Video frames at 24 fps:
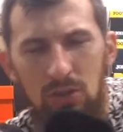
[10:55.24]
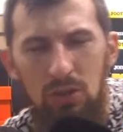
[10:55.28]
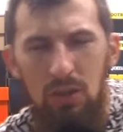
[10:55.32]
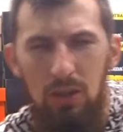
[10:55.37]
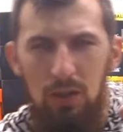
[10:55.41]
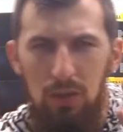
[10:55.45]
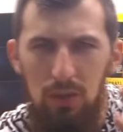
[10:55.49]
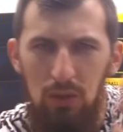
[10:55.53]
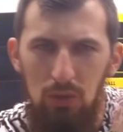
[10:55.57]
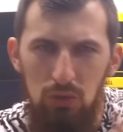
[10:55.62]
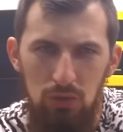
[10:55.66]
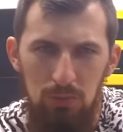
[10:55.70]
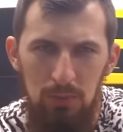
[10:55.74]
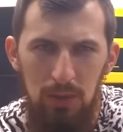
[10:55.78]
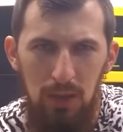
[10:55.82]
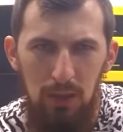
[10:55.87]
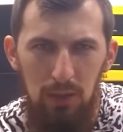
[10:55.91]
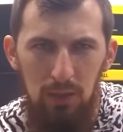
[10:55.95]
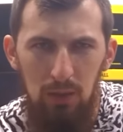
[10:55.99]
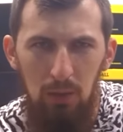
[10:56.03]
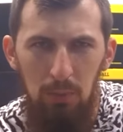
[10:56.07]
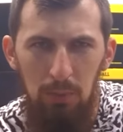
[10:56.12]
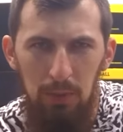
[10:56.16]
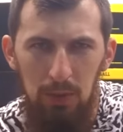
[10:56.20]
czyli jak założymy
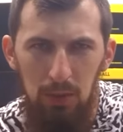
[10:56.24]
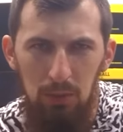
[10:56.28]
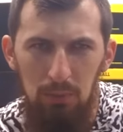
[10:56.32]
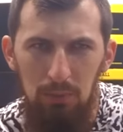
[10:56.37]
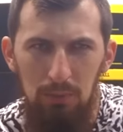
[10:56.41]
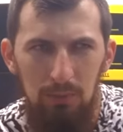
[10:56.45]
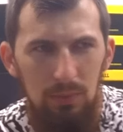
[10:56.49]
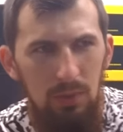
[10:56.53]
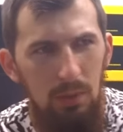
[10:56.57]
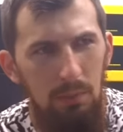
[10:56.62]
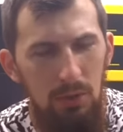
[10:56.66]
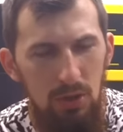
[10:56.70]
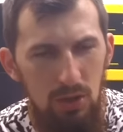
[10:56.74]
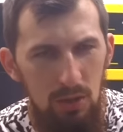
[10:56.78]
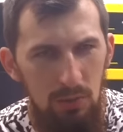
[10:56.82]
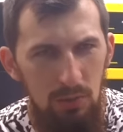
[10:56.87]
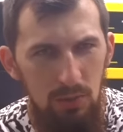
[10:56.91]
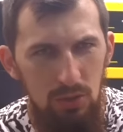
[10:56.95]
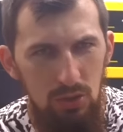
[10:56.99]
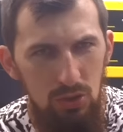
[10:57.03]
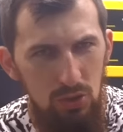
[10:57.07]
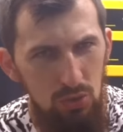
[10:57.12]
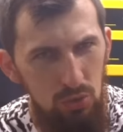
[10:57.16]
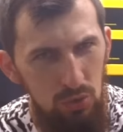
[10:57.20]
na stopę, to nie
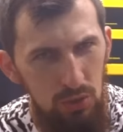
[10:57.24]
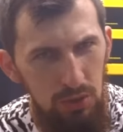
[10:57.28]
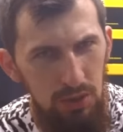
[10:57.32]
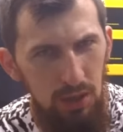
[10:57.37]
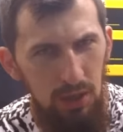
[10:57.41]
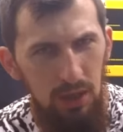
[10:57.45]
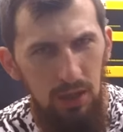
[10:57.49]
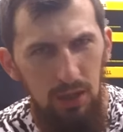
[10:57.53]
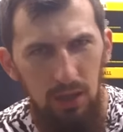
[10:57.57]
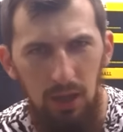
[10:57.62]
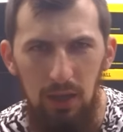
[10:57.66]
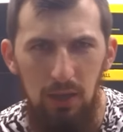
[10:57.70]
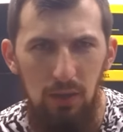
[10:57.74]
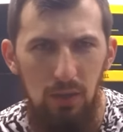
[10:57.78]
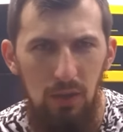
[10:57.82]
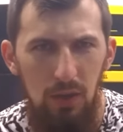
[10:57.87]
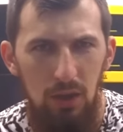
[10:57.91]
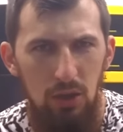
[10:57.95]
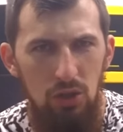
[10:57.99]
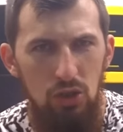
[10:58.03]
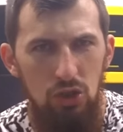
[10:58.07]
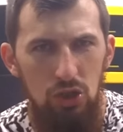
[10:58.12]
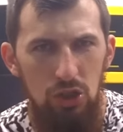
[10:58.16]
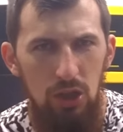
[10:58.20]
będziemy czuli tak, jak jest
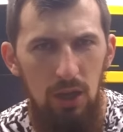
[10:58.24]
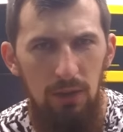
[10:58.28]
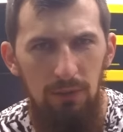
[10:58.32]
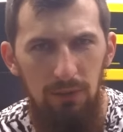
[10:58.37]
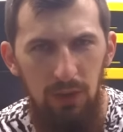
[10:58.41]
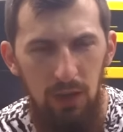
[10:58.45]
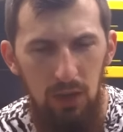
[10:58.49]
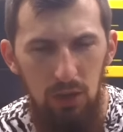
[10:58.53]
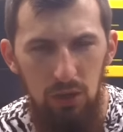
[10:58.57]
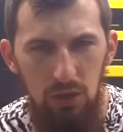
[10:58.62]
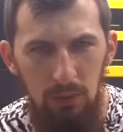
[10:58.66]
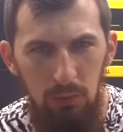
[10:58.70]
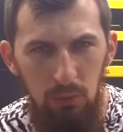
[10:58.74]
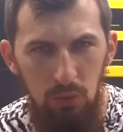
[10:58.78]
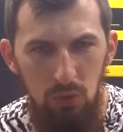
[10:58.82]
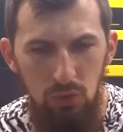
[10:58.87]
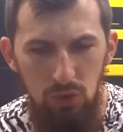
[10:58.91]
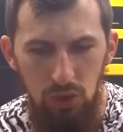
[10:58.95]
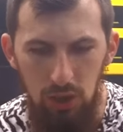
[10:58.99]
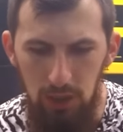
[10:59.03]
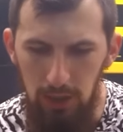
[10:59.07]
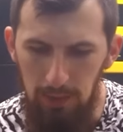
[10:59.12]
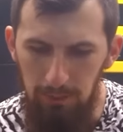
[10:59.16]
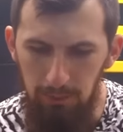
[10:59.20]
jakiś szew, jakieś tam
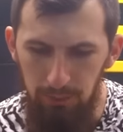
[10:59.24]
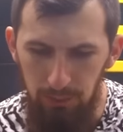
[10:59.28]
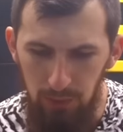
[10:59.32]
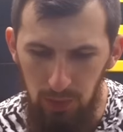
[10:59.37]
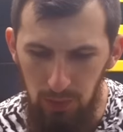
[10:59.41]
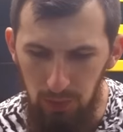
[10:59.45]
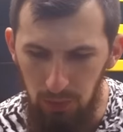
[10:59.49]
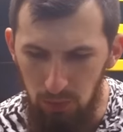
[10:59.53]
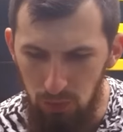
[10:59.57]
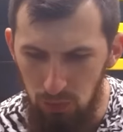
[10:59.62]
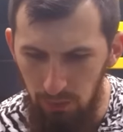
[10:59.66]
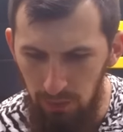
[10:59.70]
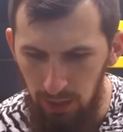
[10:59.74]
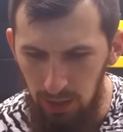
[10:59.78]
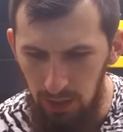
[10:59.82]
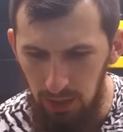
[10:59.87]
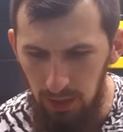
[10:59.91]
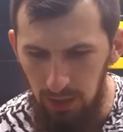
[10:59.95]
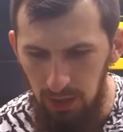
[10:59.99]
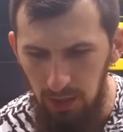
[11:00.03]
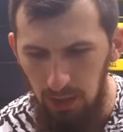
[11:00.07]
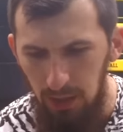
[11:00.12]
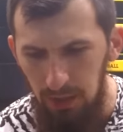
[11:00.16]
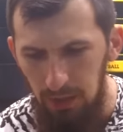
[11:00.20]
łączenie. To jest
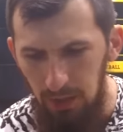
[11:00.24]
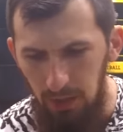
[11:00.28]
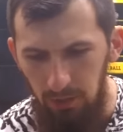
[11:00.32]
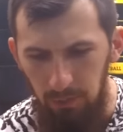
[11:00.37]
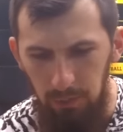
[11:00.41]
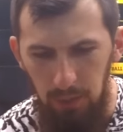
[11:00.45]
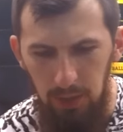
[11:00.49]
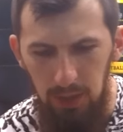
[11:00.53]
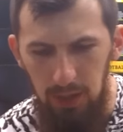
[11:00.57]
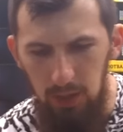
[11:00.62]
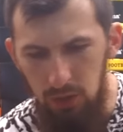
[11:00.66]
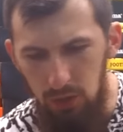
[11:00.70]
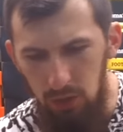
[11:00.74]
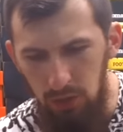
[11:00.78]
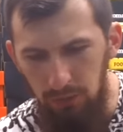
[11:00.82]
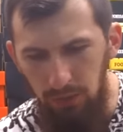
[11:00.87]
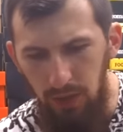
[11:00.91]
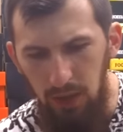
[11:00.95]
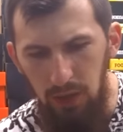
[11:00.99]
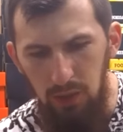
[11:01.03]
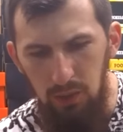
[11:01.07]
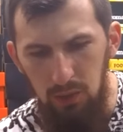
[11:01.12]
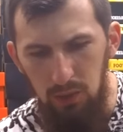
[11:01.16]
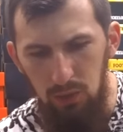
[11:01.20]
odczuwalne. Tak w
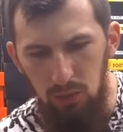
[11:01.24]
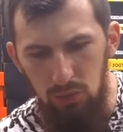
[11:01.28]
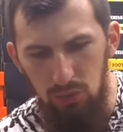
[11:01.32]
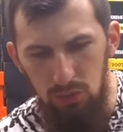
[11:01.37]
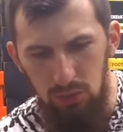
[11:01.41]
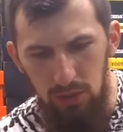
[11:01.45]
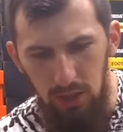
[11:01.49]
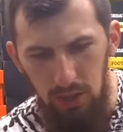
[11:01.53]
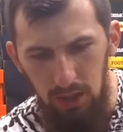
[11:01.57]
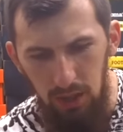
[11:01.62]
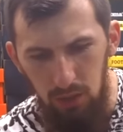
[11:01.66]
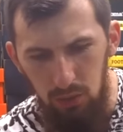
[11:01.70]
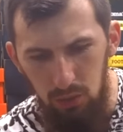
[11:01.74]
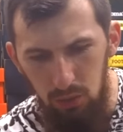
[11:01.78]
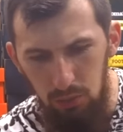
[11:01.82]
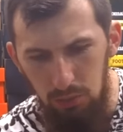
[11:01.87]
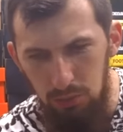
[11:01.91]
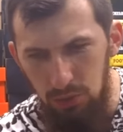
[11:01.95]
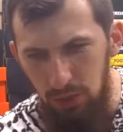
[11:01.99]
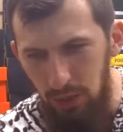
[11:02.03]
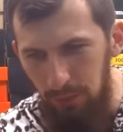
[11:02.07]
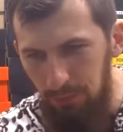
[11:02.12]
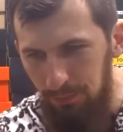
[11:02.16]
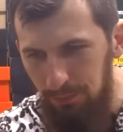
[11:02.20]
15.2 jest to już takie
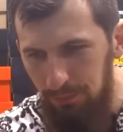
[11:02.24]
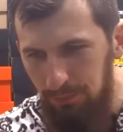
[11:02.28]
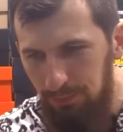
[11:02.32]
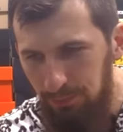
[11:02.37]
grubsze.